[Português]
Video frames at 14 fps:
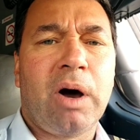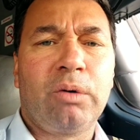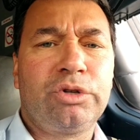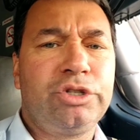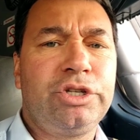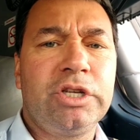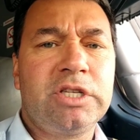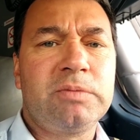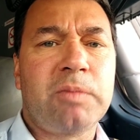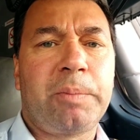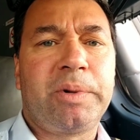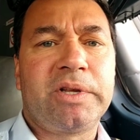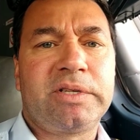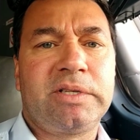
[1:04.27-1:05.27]

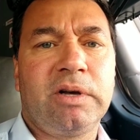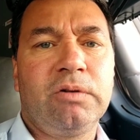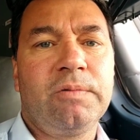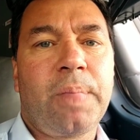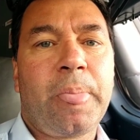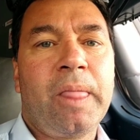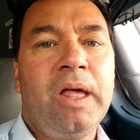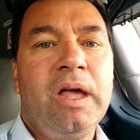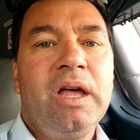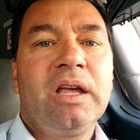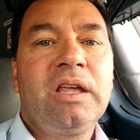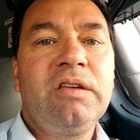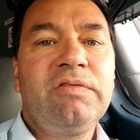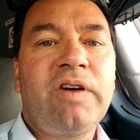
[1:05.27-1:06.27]
altíssima pressão,
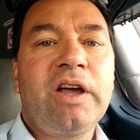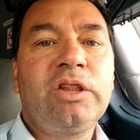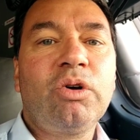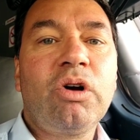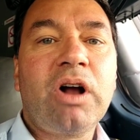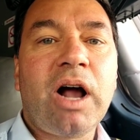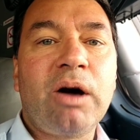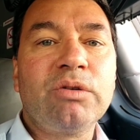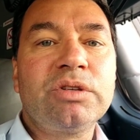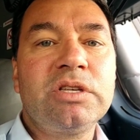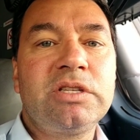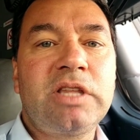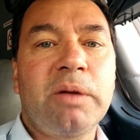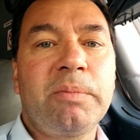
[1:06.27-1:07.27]
que vai tocar o
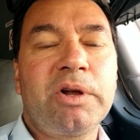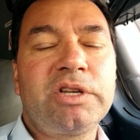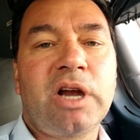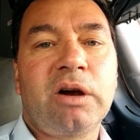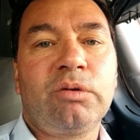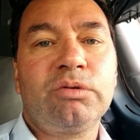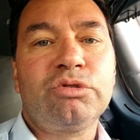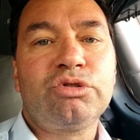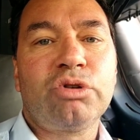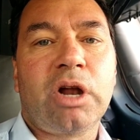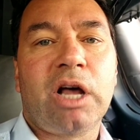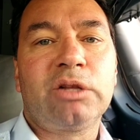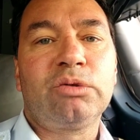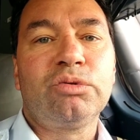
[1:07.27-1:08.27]
sistema de ar
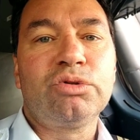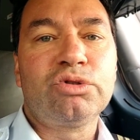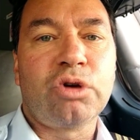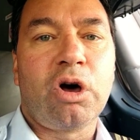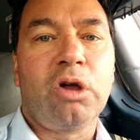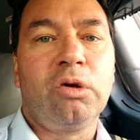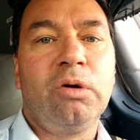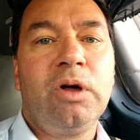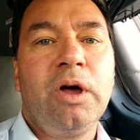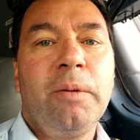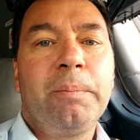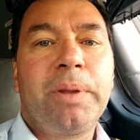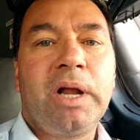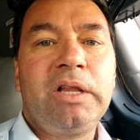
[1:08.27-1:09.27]
condicionado no solo
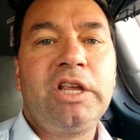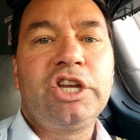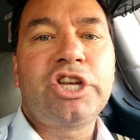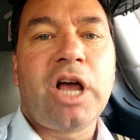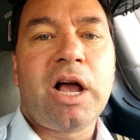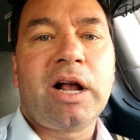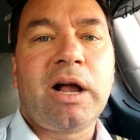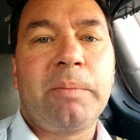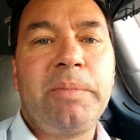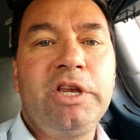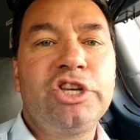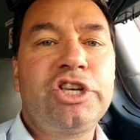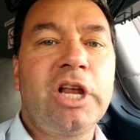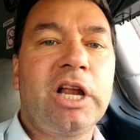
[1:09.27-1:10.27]
para deixar a
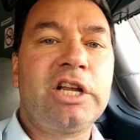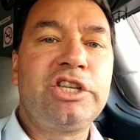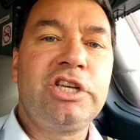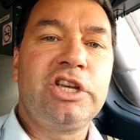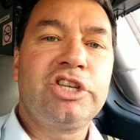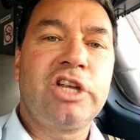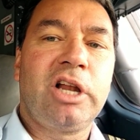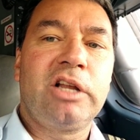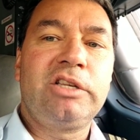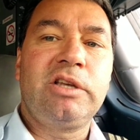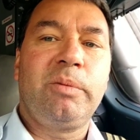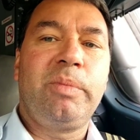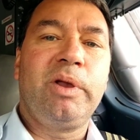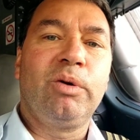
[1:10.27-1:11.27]
cabine geladinha,
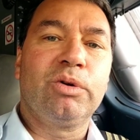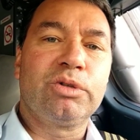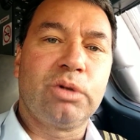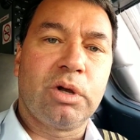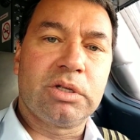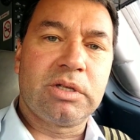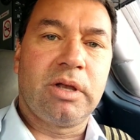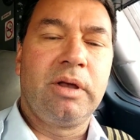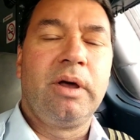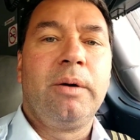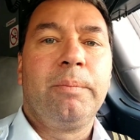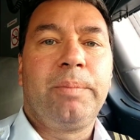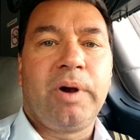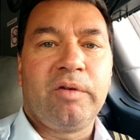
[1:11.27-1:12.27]
geladinha, bem gostosa
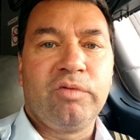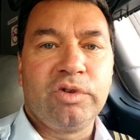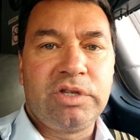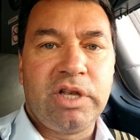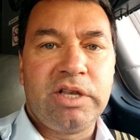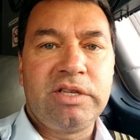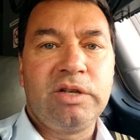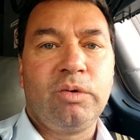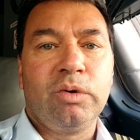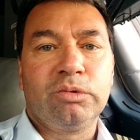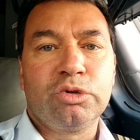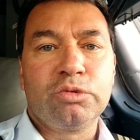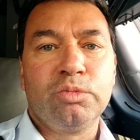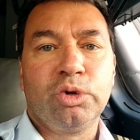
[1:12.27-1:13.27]
para vocês
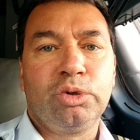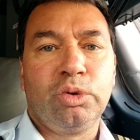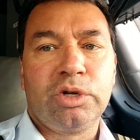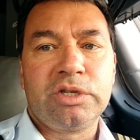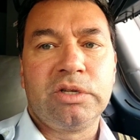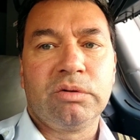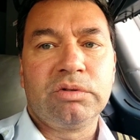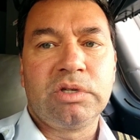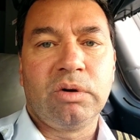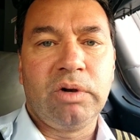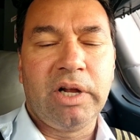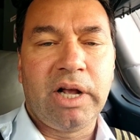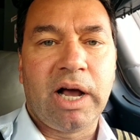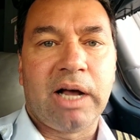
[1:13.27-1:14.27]
enquanto os motores não
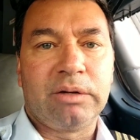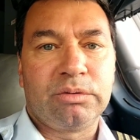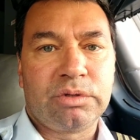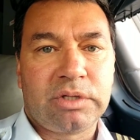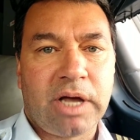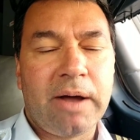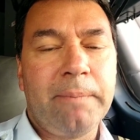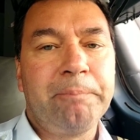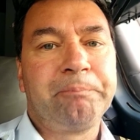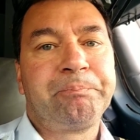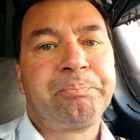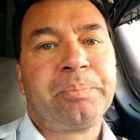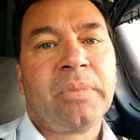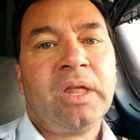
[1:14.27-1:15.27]
são ligados, tá?
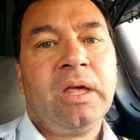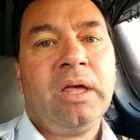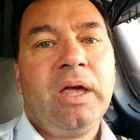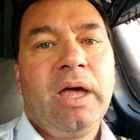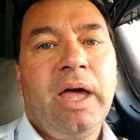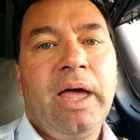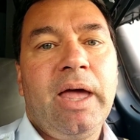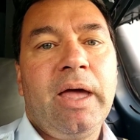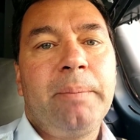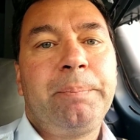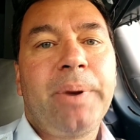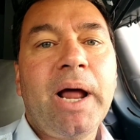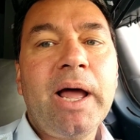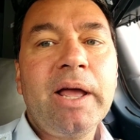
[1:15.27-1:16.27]
É,
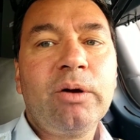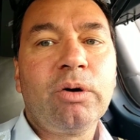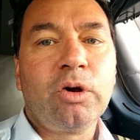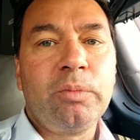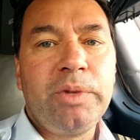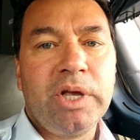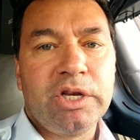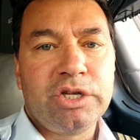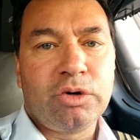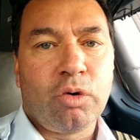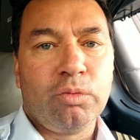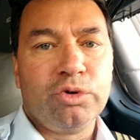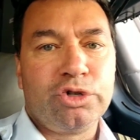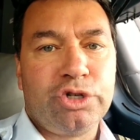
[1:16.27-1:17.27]
para a economia de
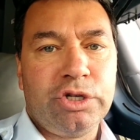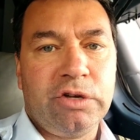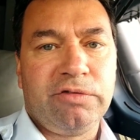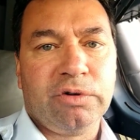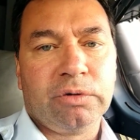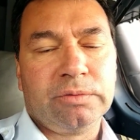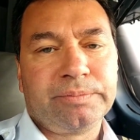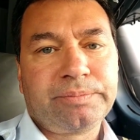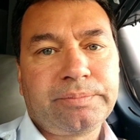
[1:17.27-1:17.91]
combustível,